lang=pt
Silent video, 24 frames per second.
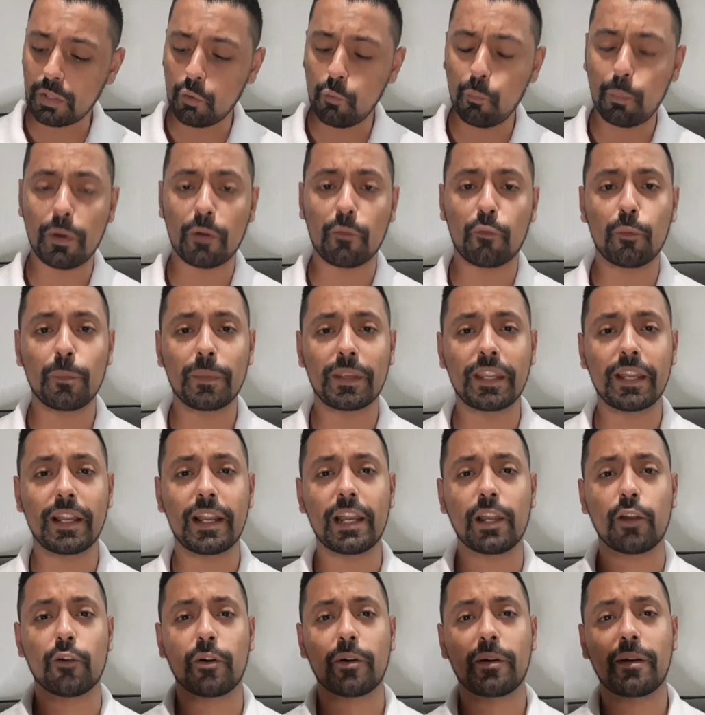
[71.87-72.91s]
O perfume que
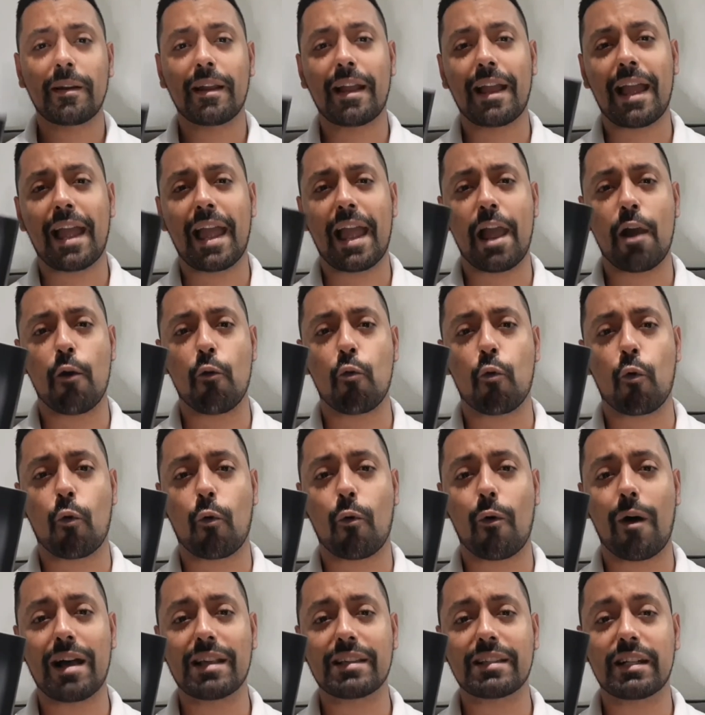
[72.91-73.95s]
ganhou é o
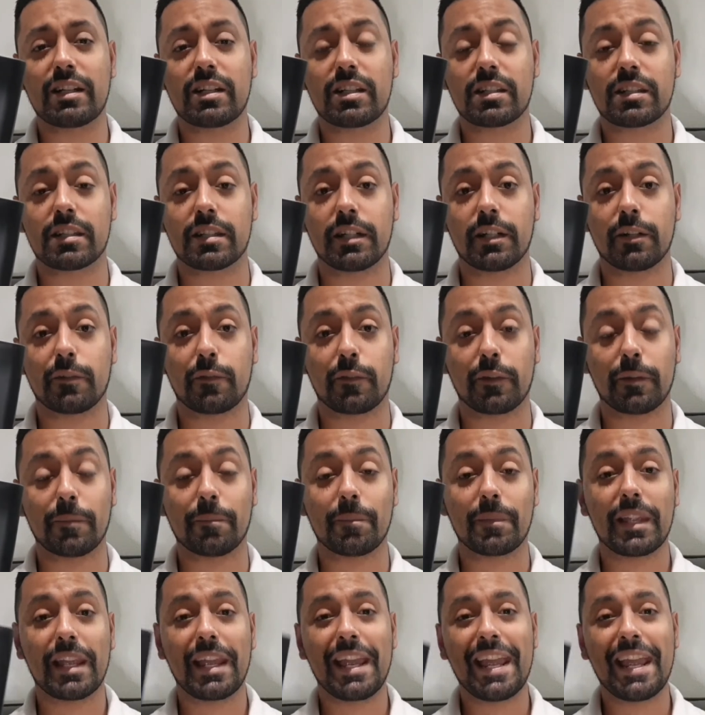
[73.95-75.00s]
Quasar Surf.
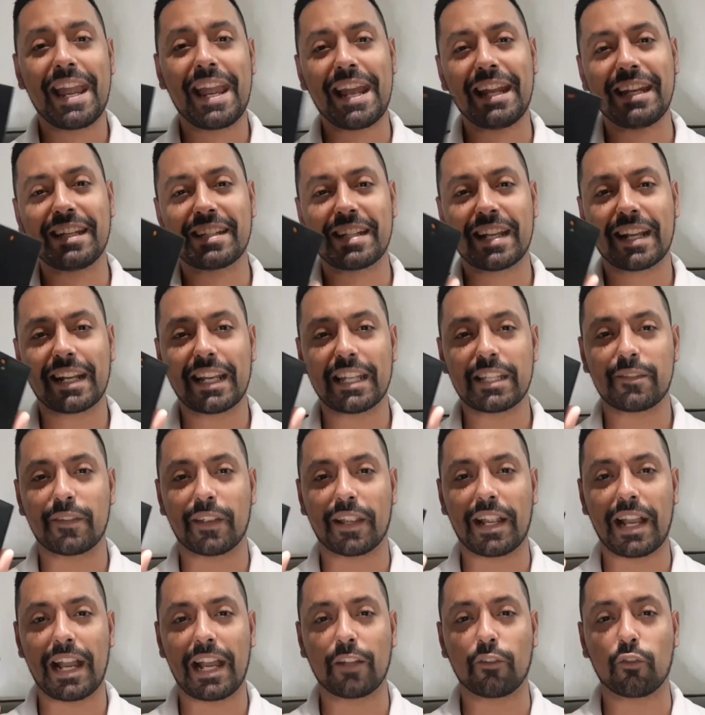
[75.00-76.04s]
Ele está
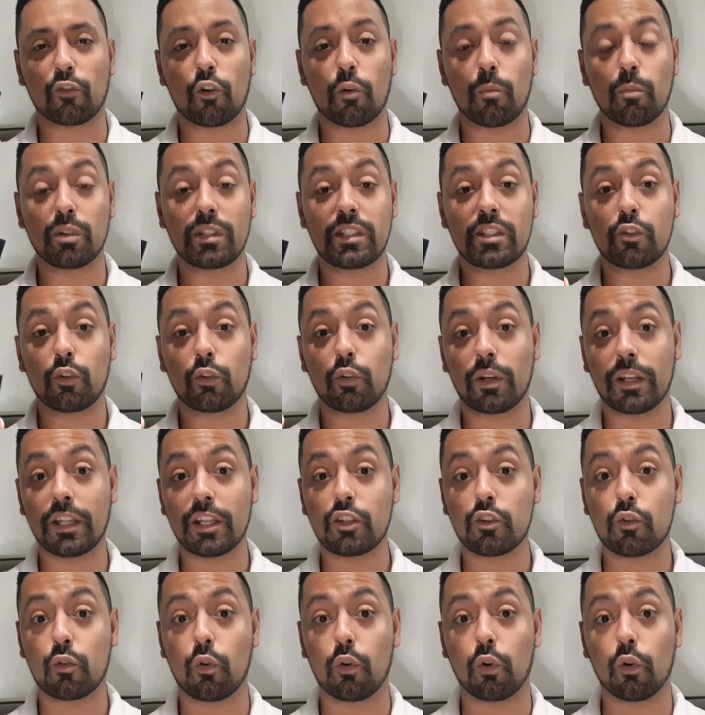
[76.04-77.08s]
classificado como
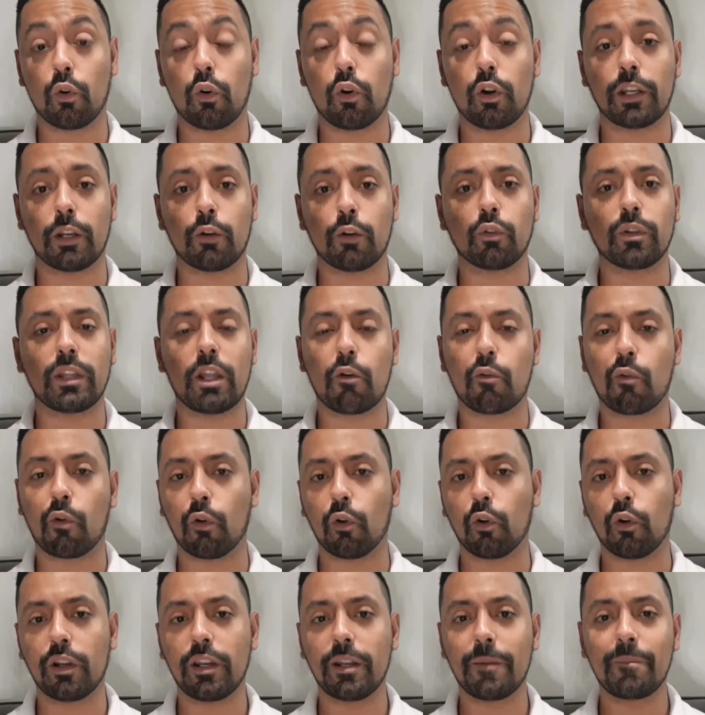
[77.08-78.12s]
desodorante colônia ou del
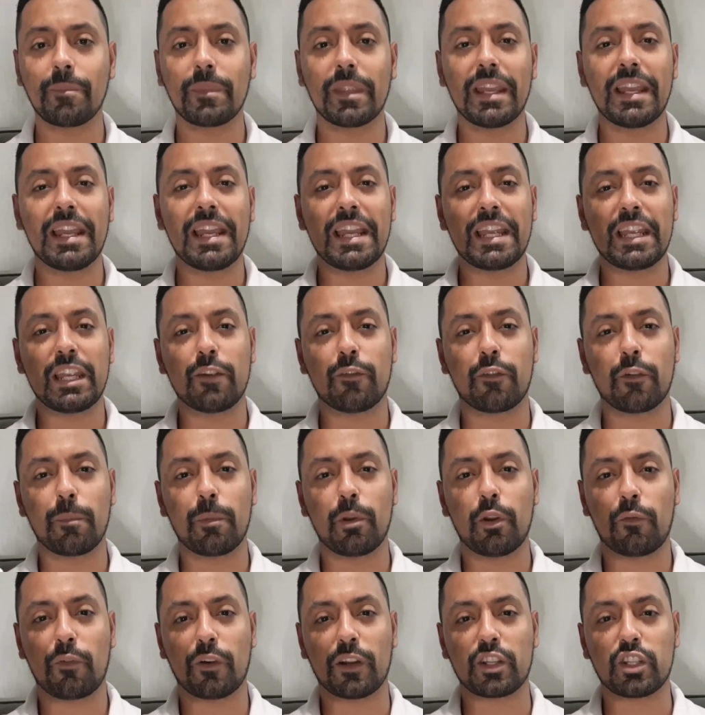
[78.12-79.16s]
colônia e
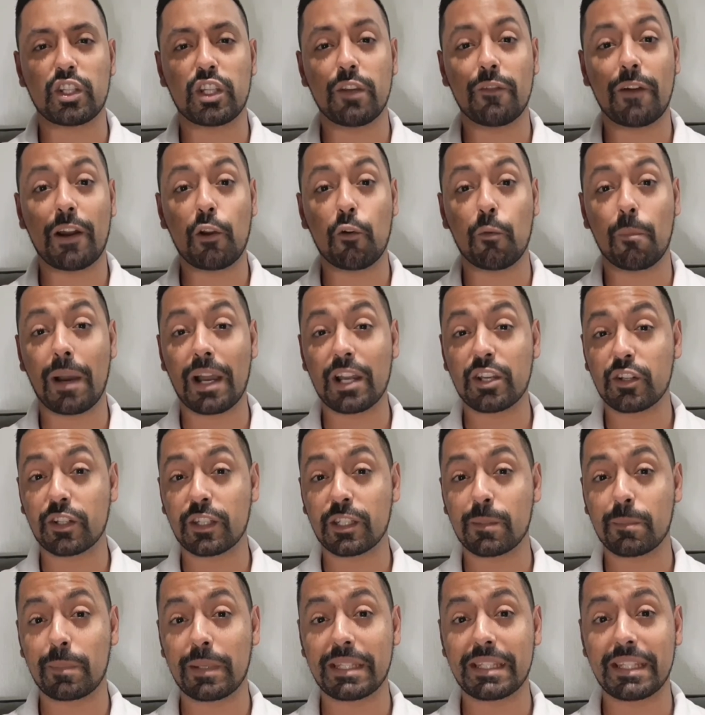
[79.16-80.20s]
família olfativa
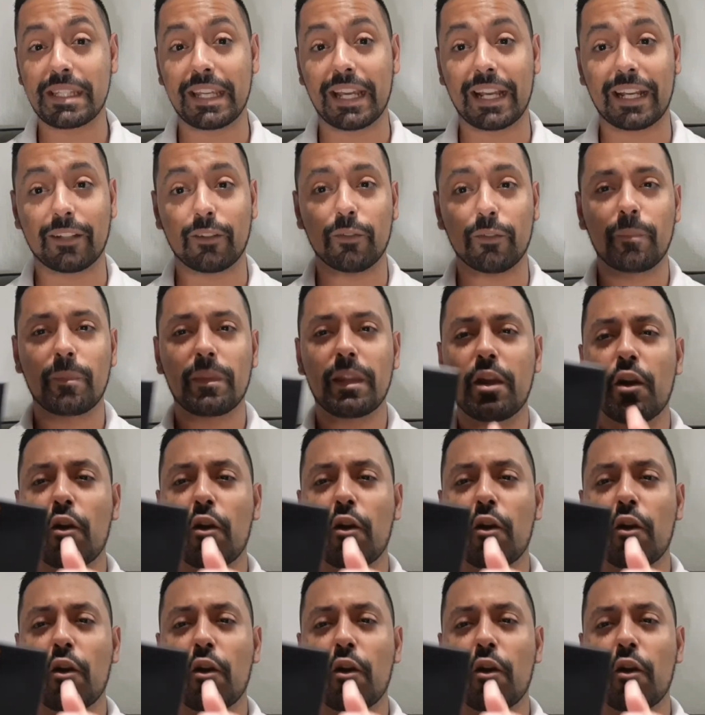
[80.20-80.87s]
aromática especiado.